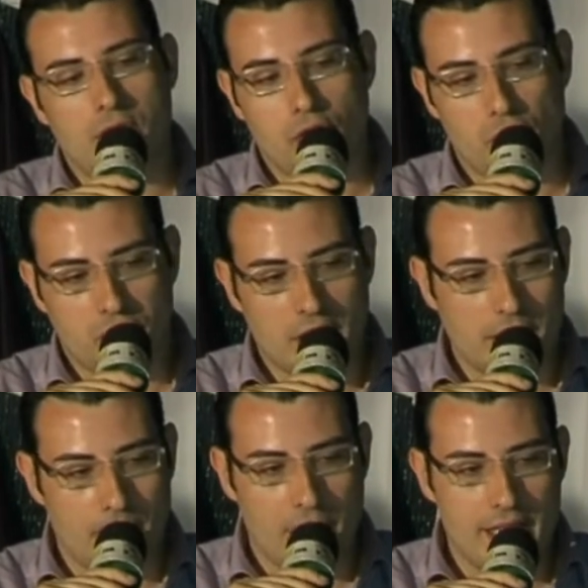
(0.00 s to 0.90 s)
sono
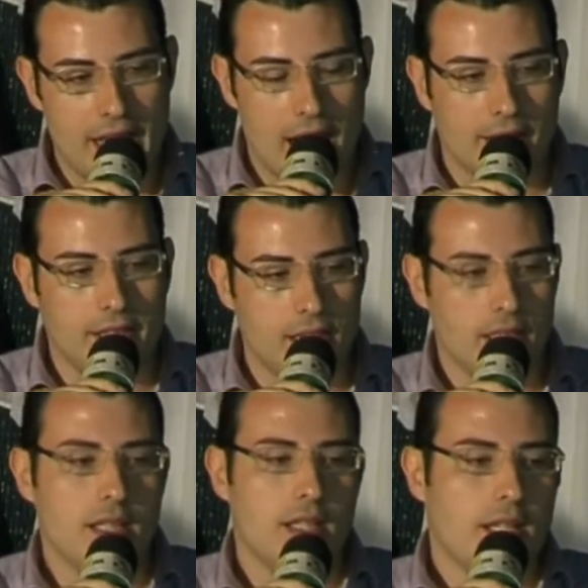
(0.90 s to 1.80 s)
stati impegnati
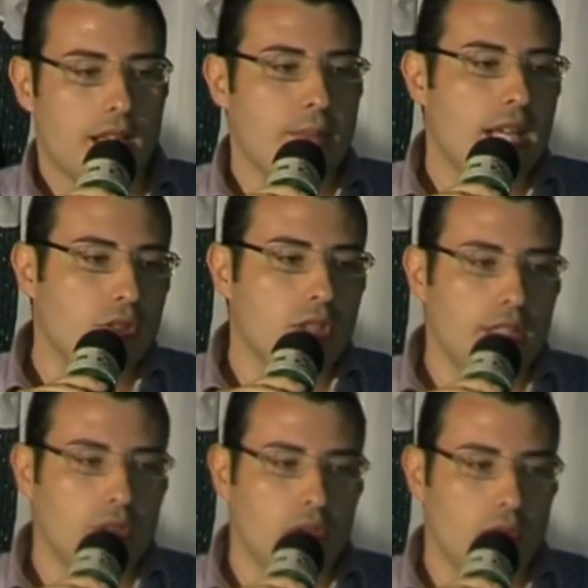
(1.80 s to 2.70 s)
e mi hanno
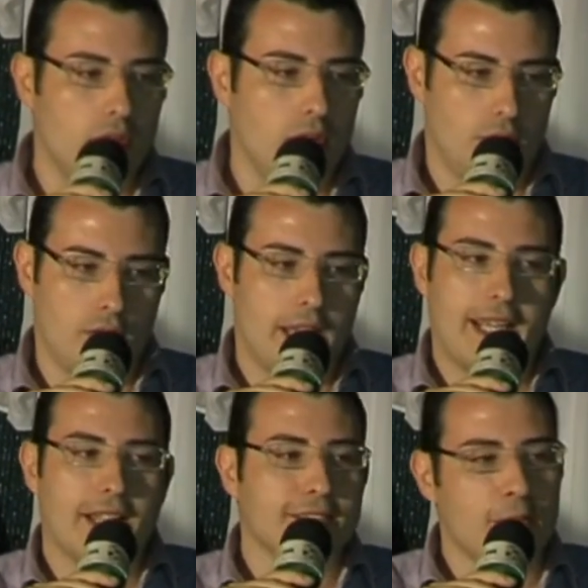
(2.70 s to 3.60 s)
detto hai
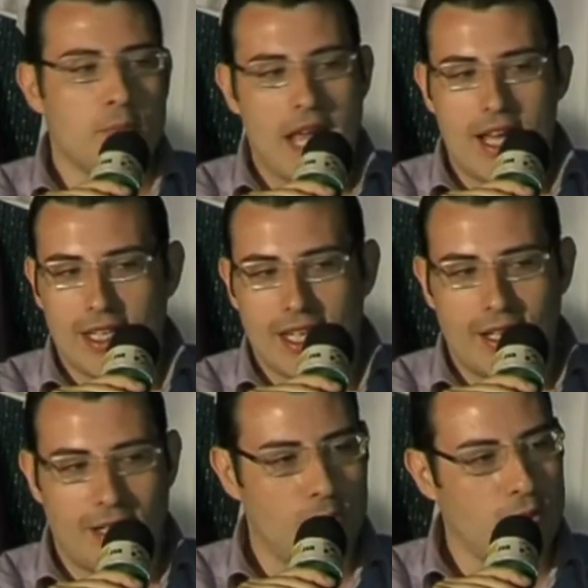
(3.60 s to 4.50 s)
carta
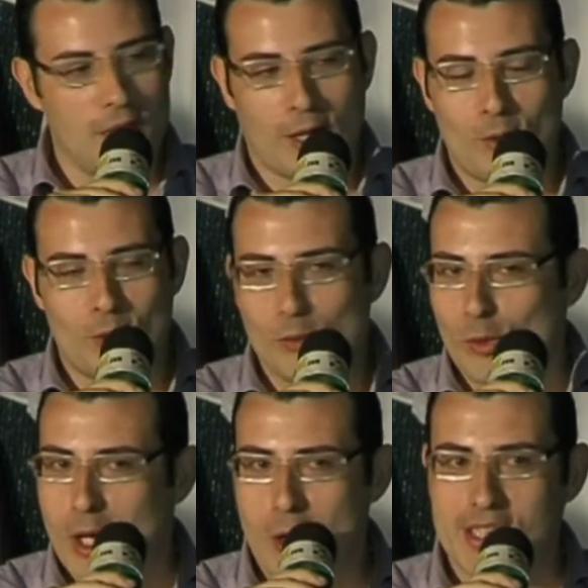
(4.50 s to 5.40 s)
bianca, puoi dire
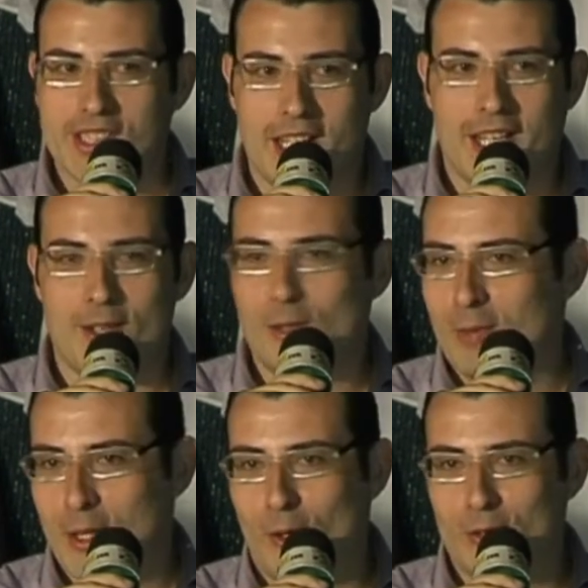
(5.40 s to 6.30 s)
qualunque cosa anche a
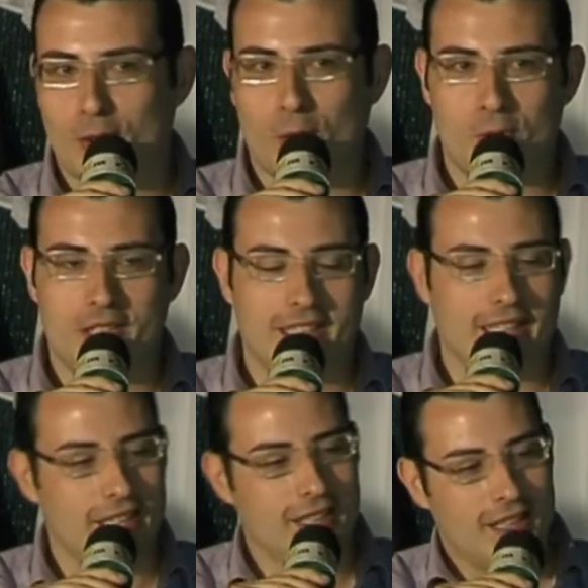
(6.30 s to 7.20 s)
nome nostro,
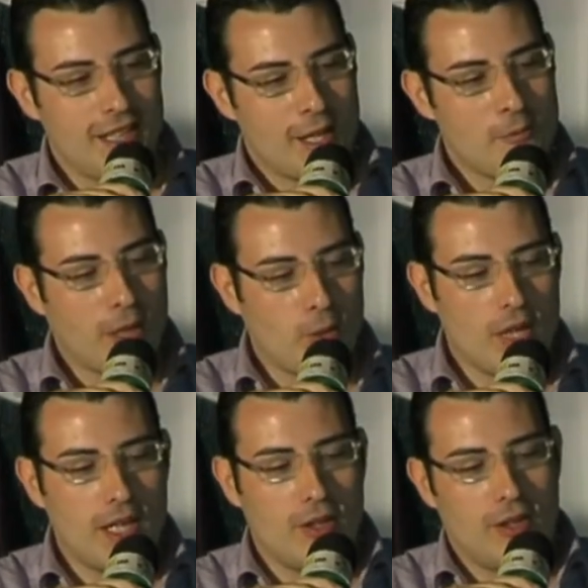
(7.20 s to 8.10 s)
quindi per
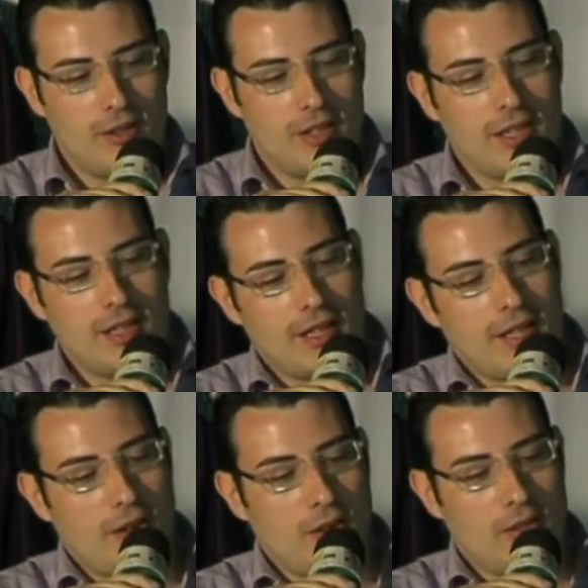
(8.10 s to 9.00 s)
quello
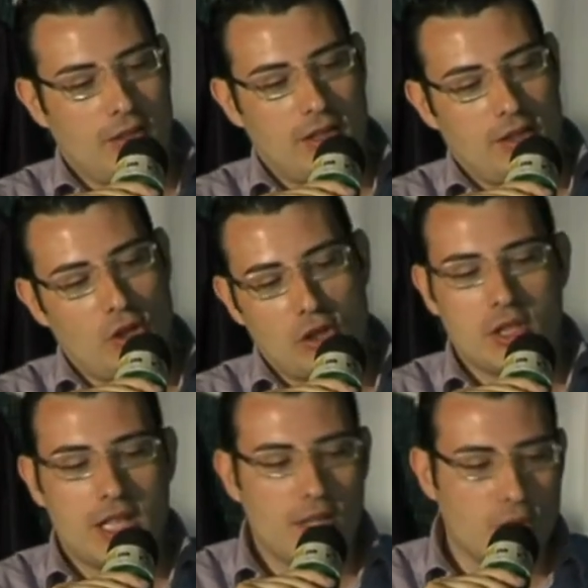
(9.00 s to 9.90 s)
eh, godo
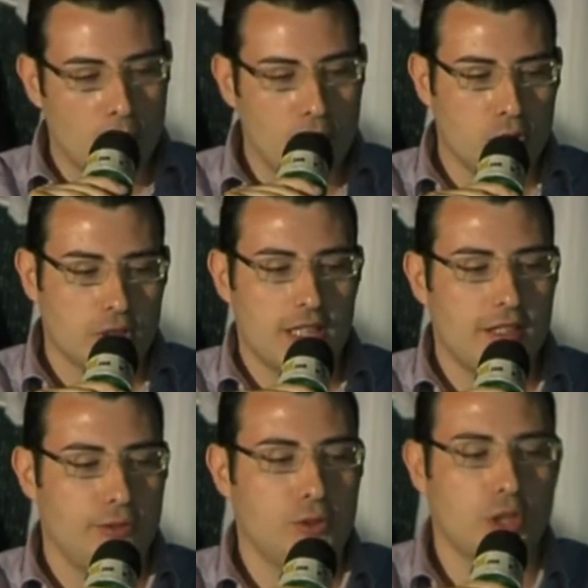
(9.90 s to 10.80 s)
della loro più totale
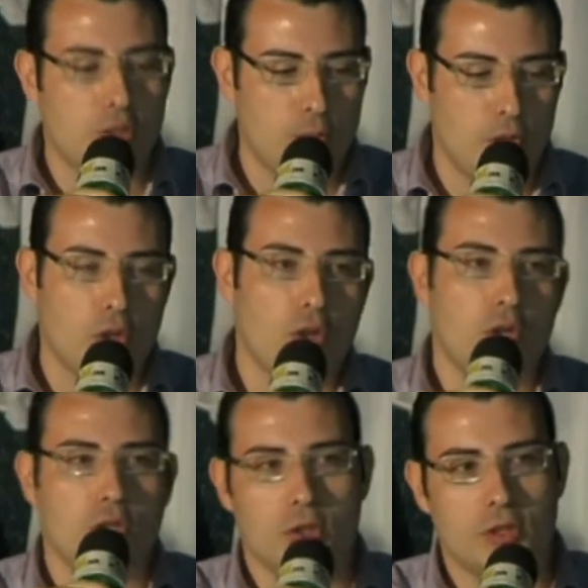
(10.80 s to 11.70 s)
di fiducia come loro
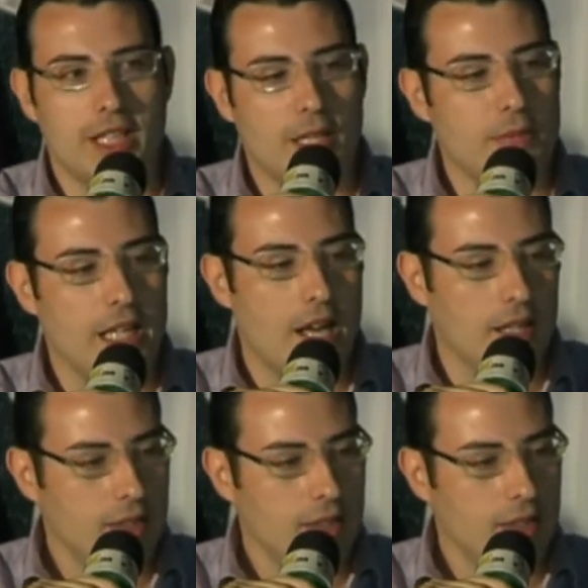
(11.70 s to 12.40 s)
godono della mia.